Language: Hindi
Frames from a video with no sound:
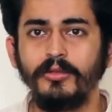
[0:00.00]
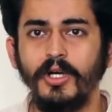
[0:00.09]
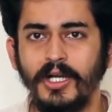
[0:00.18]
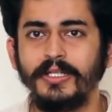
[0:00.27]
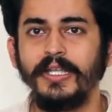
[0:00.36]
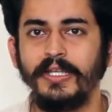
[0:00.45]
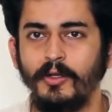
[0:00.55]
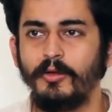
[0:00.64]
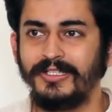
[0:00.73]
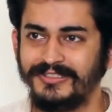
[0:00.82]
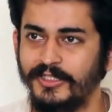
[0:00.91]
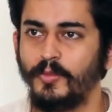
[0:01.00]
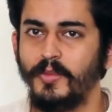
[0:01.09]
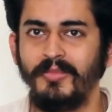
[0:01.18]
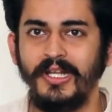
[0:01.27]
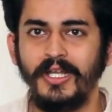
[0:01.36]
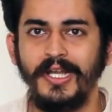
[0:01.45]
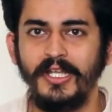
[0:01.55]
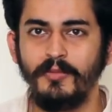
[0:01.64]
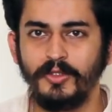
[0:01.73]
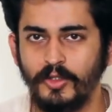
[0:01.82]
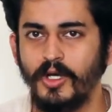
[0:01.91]
तो अगर देखने को किसी को भी मिलेगा
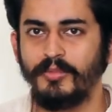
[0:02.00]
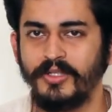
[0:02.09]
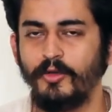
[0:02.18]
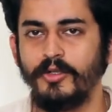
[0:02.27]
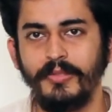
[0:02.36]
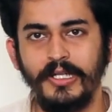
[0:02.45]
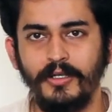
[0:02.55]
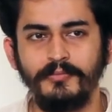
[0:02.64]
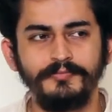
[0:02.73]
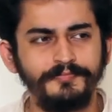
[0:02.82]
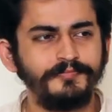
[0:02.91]
इंडिया में तो अपने को ही मिलेगा